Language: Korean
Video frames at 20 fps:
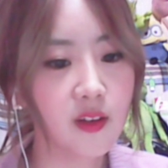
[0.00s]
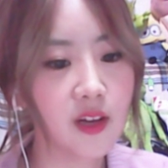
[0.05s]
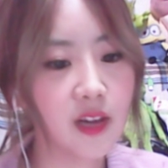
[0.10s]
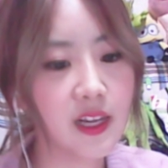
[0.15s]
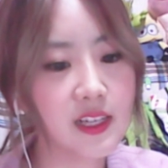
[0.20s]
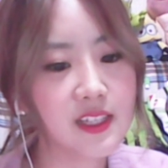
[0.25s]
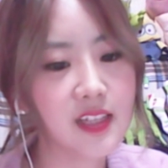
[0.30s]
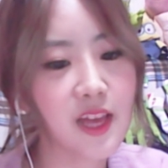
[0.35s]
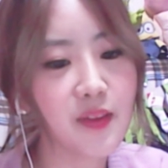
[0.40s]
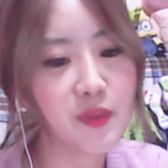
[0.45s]

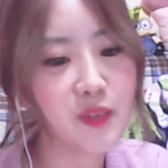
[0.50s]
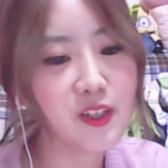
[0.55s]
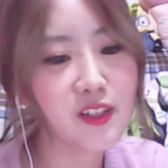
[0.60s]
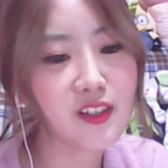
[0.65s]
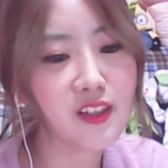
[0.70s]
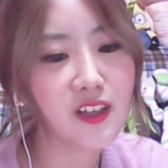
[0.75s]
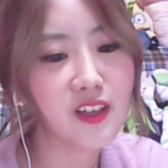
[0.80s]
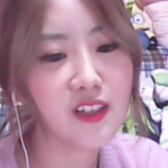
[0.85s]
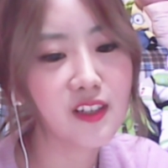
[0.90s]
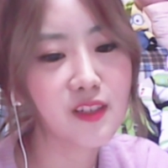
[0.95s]
아, 3일
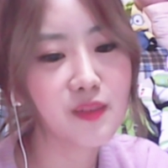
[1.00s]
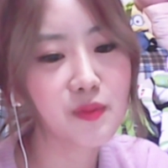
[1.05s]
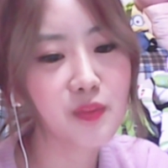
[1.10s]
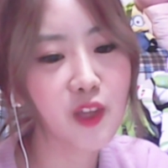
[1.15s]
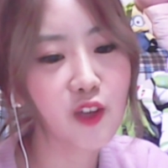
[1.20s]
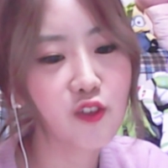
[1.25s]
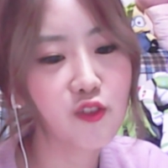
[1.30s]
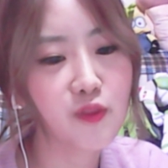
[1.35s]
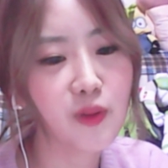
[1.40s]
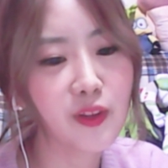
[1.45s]
뒤에
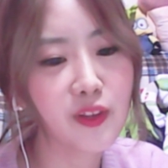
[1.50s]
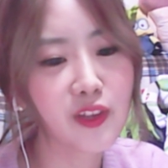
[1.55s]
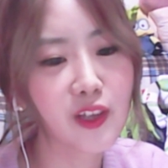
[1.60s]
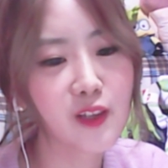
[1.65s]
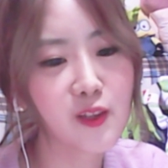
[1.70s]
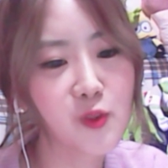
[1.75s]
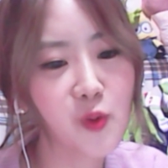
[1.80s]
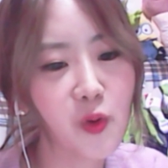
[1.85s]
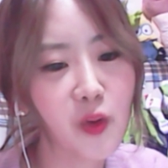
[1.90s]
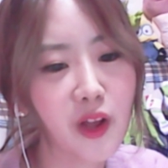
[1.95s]
20대 후반
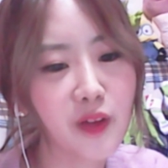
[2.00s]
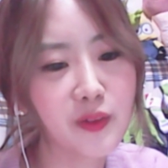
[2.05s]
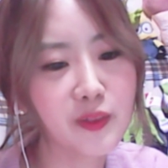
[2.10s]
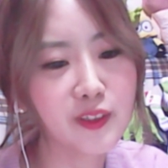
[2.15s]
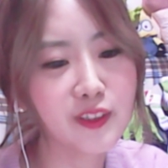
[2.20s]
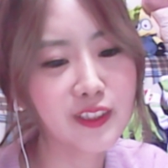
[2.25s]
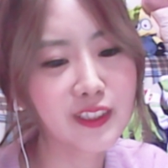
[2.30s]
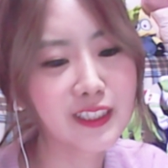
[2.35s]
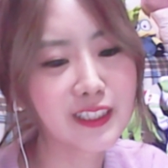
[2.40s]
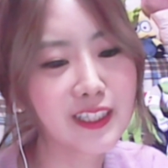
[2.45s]
된
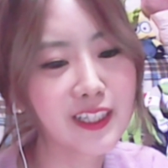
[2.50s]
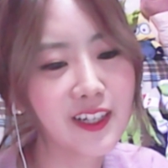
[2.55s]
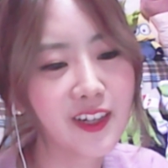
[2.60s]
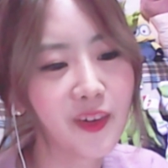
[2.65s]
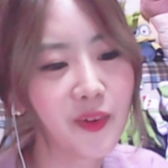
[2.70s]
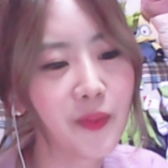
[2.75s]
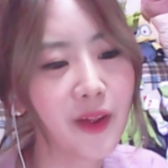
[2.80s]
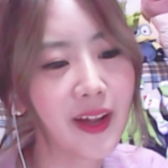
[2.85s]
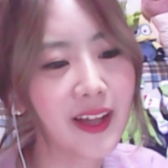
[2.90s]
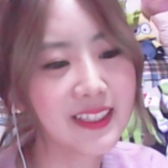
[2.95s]
소감은? 진짜
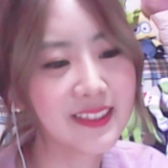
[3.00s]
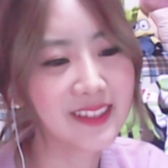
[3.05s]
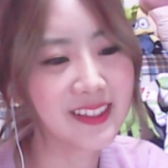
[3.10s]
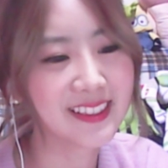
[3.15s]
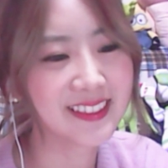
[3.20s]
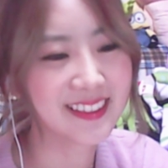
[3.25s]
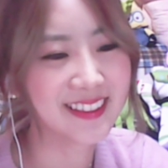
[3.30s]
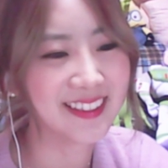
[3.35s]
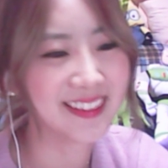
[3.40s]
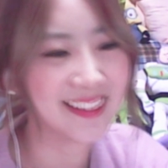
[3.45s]
이런 말 하지
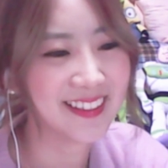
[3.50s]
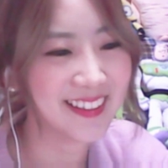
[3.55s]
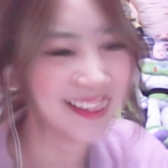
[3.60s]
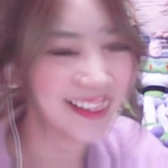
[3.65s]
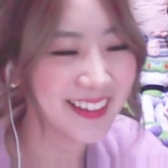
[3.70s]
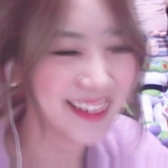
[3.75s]
말자.